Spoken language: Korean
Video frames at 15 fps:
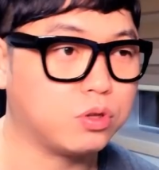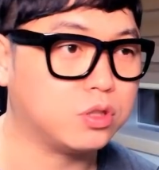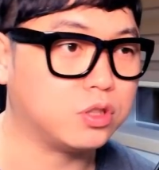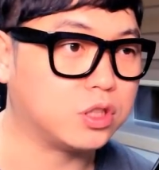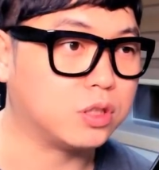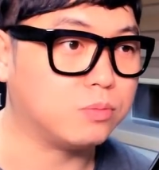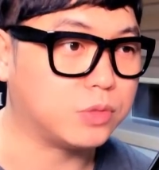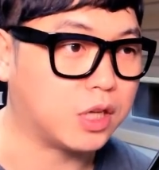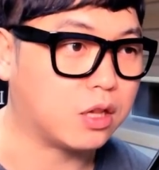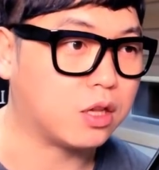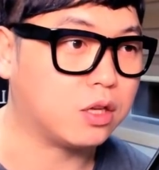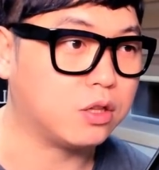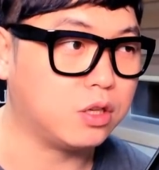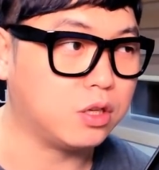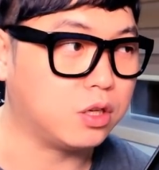지금
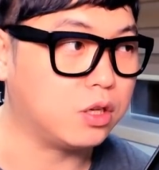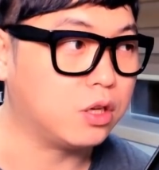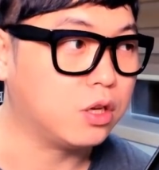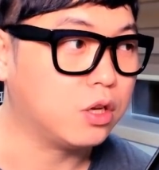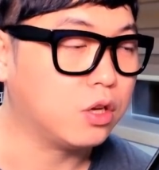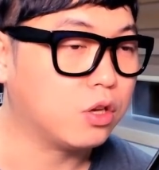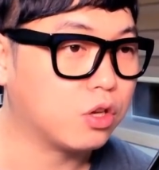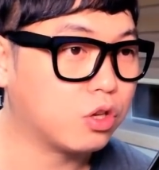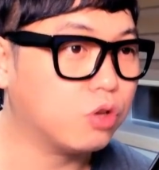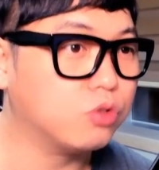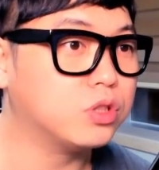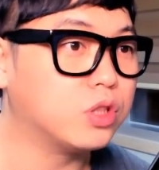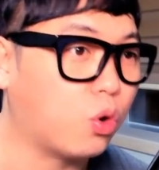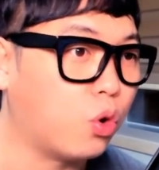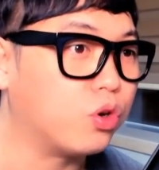재산이
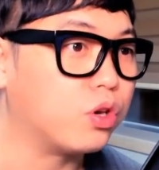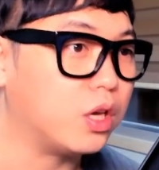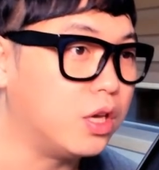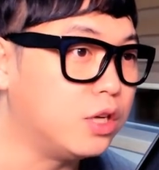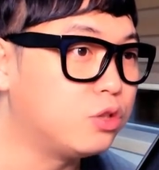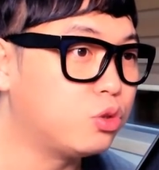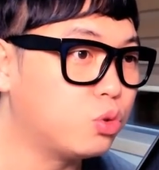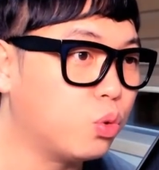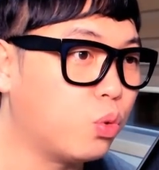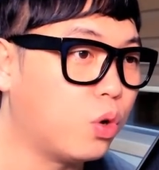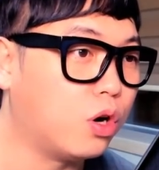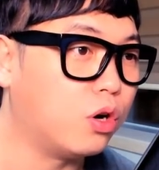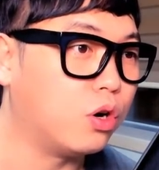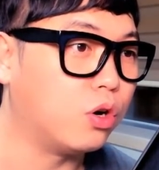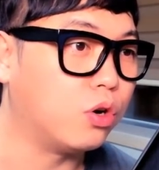현재 거의 1조
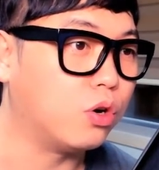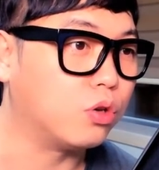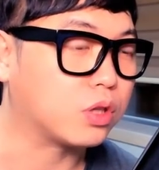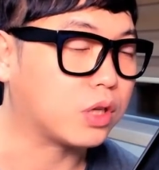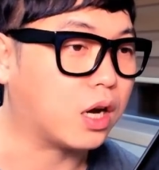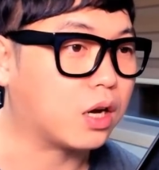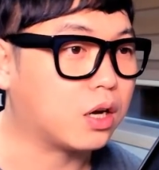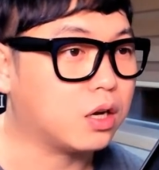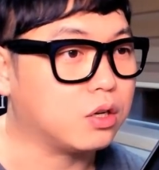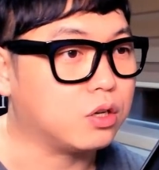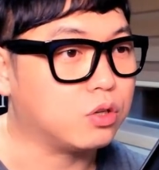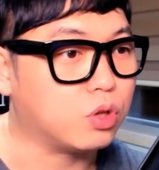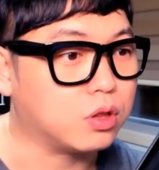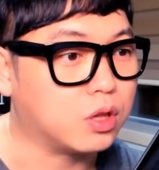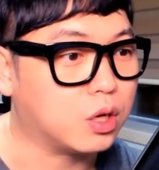원 가까이
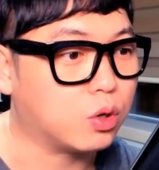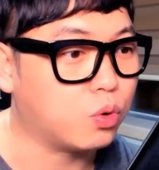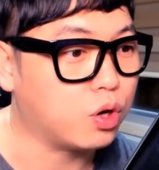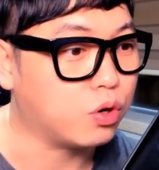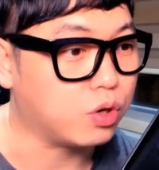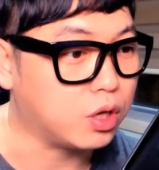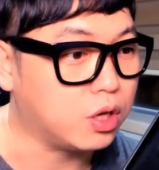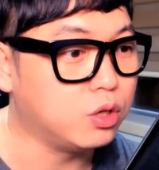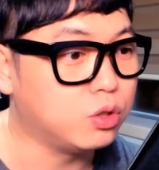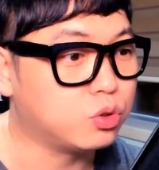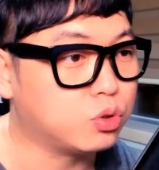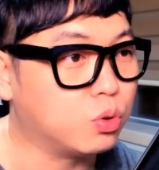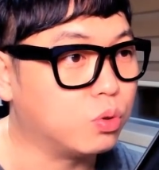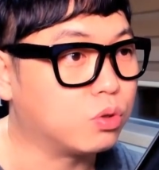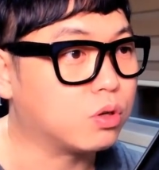된다고 해요.
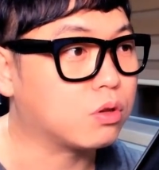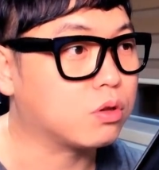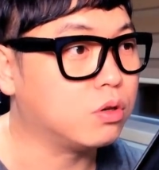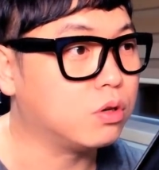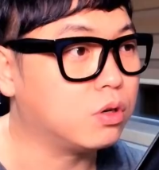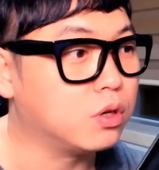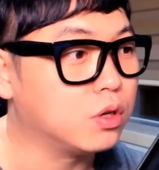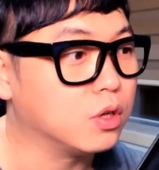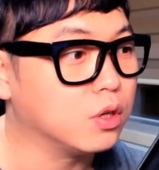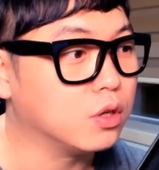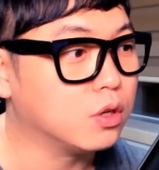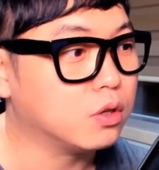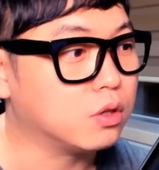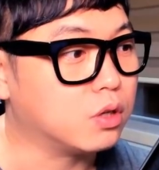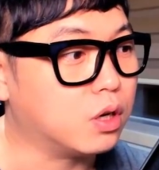1조. 그래서
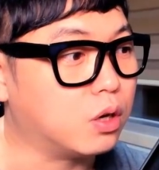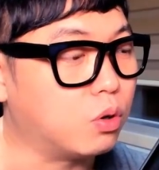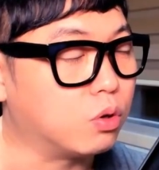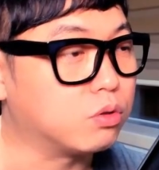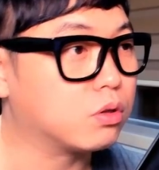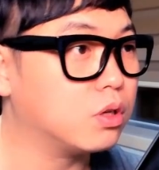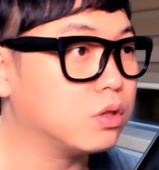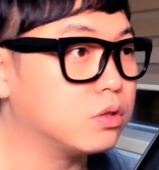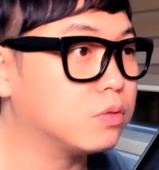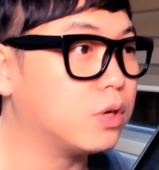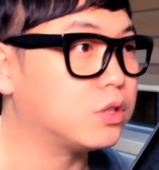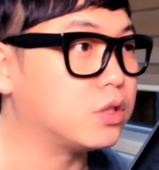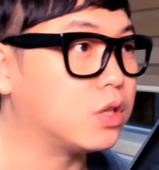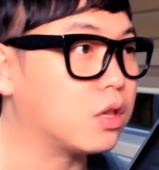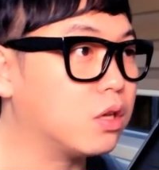야 어떻게
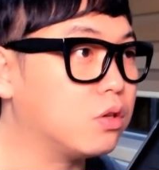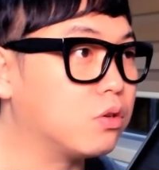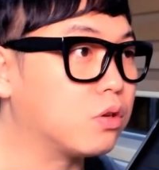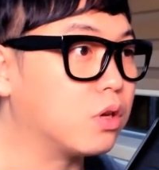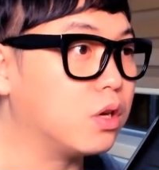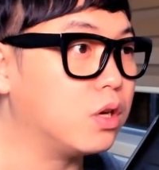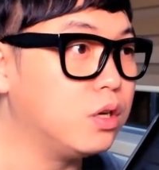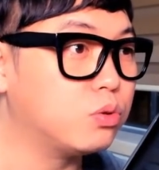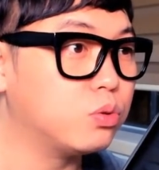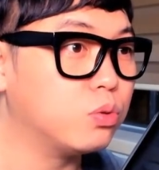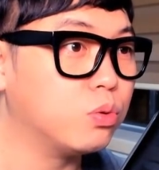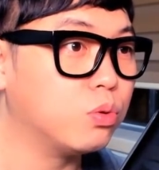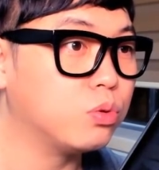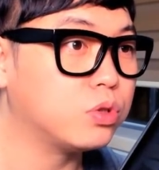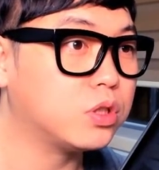씨발 재산이 이렇게
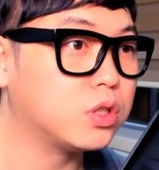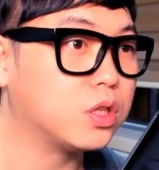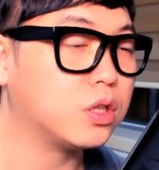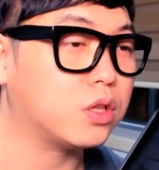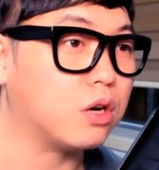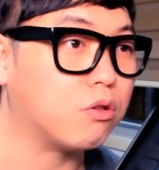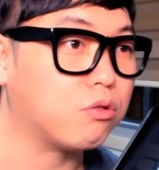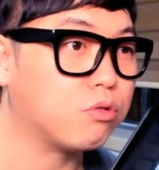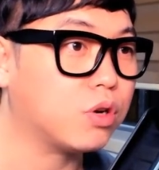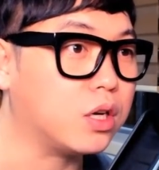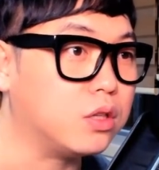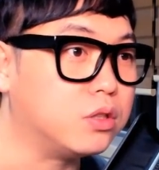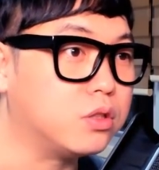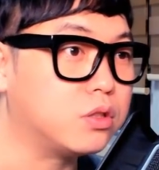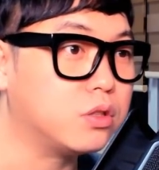1조씩이나 될 수가
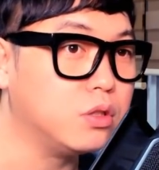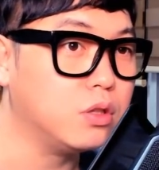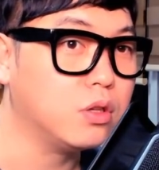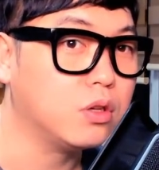있지?